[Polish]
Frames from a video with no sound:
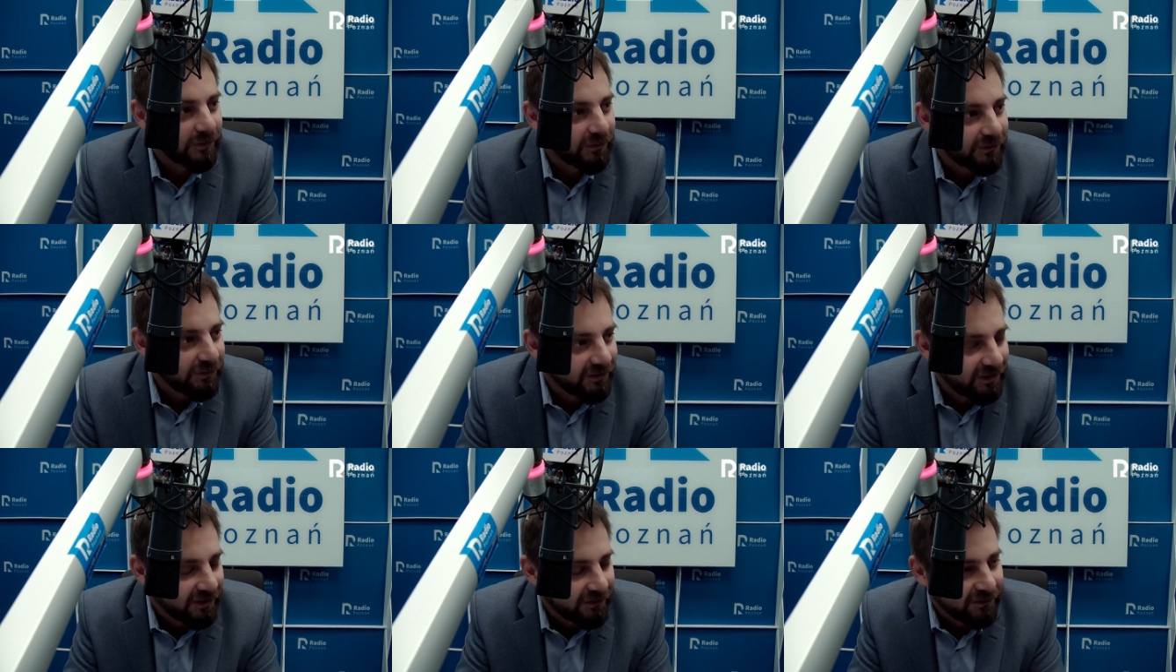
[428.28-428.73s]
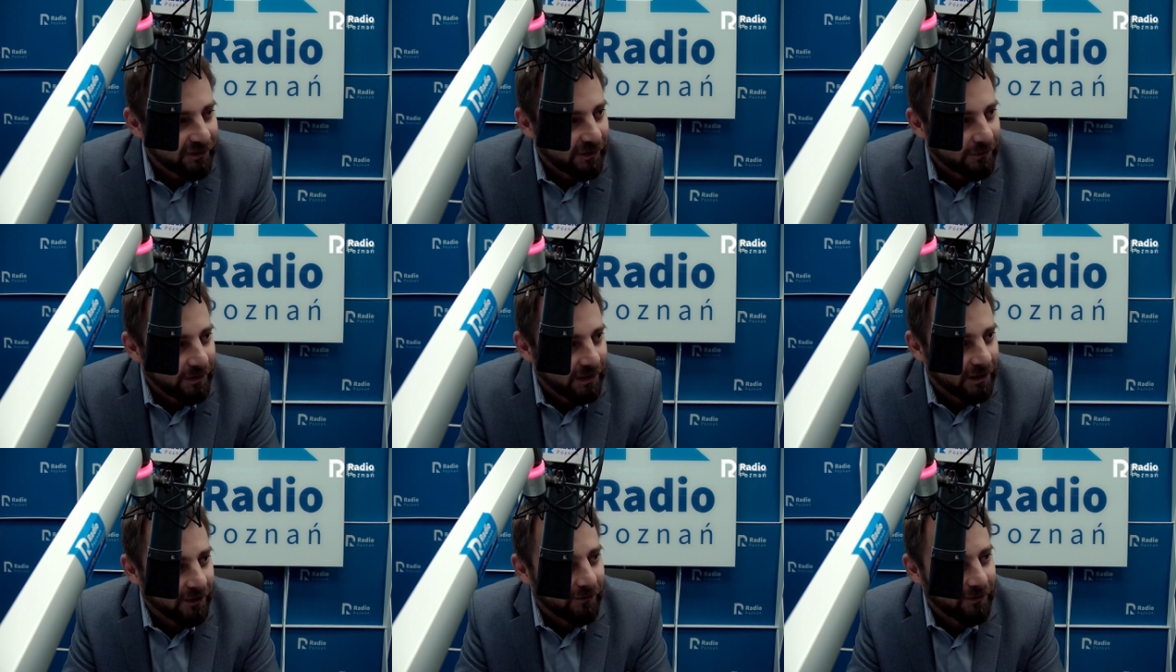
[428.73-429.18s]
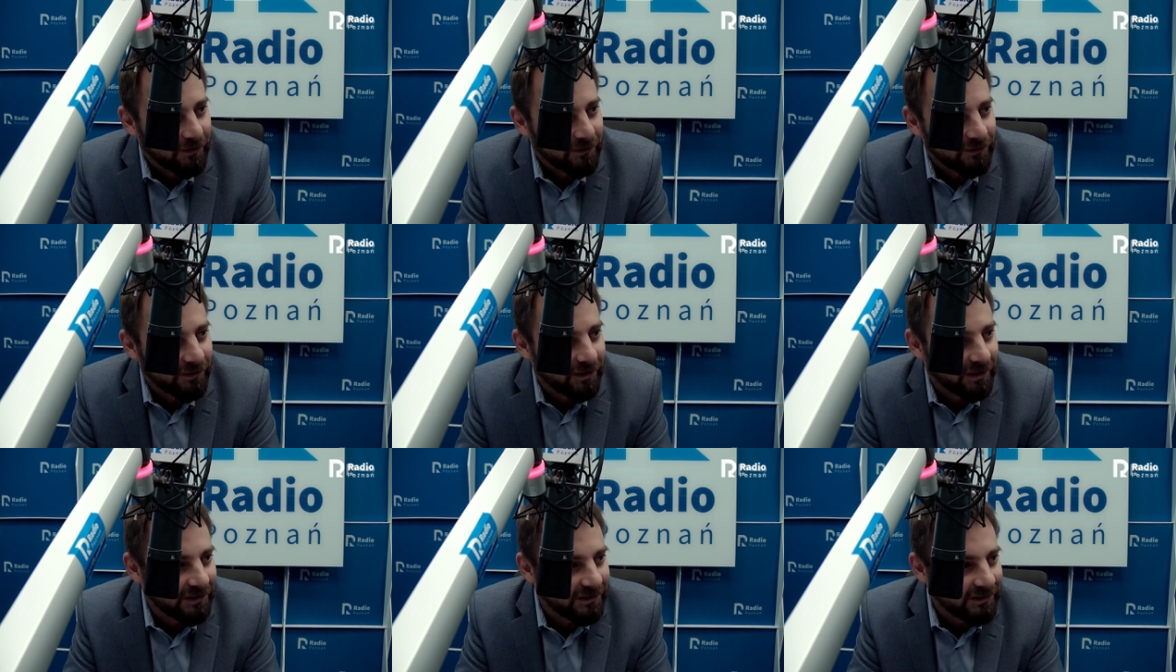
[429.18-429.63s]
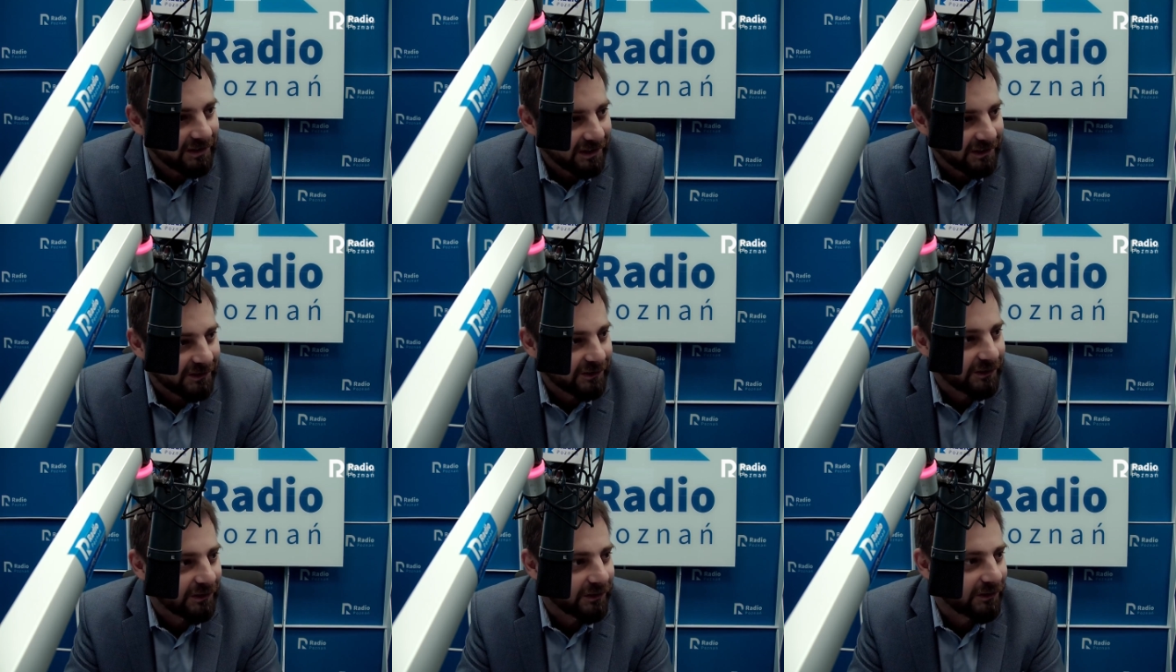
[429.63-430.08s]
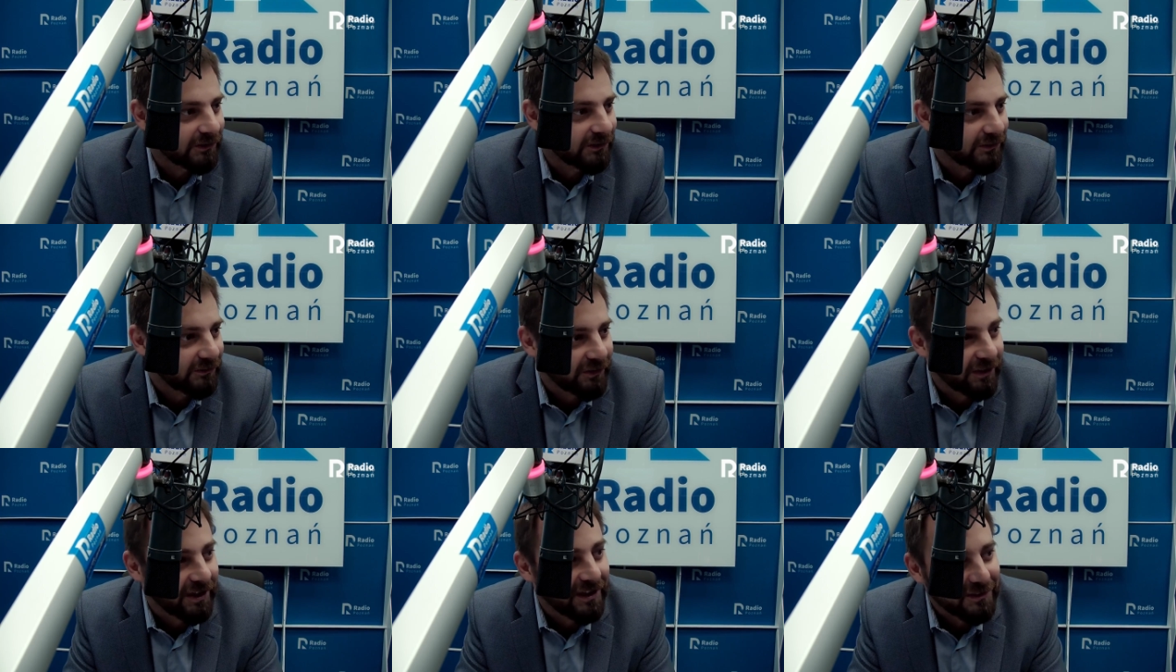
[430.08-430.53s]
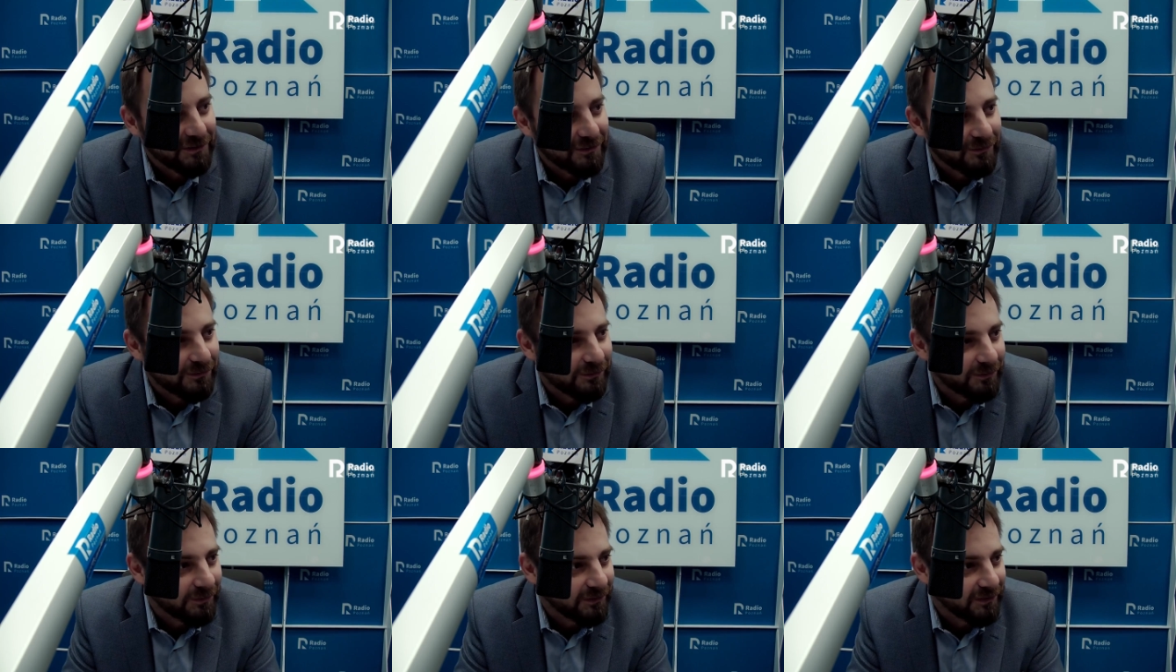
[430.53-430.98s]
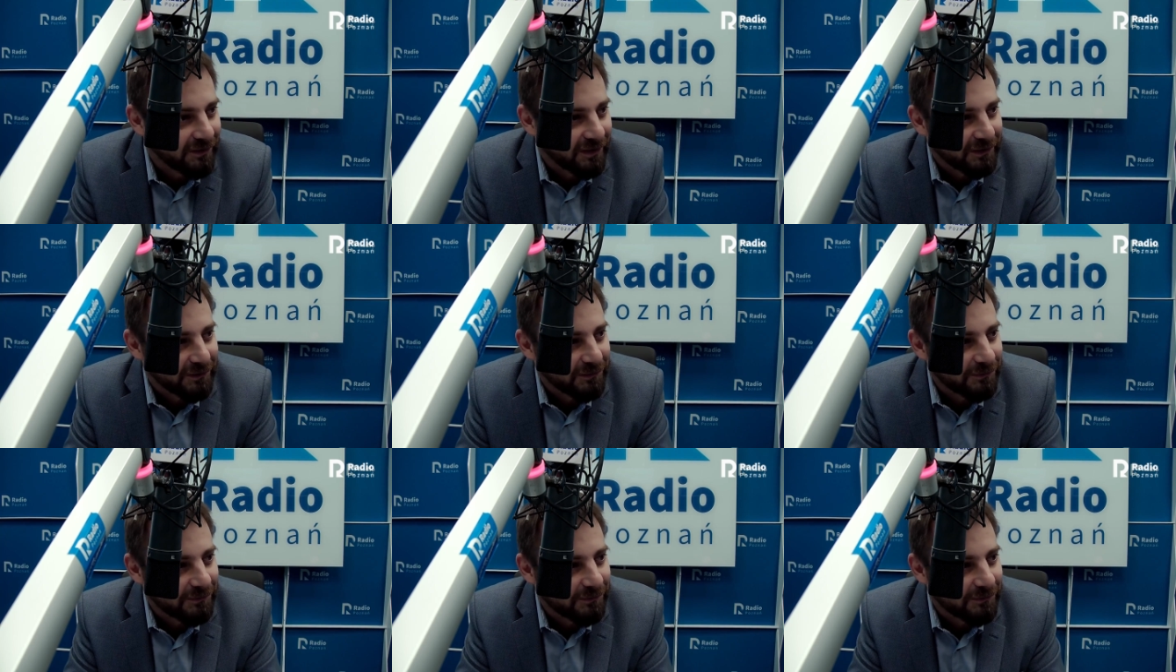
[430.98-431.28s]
zaczyna brakować zieleni. Jak to jest z zielenią w Poznaniu?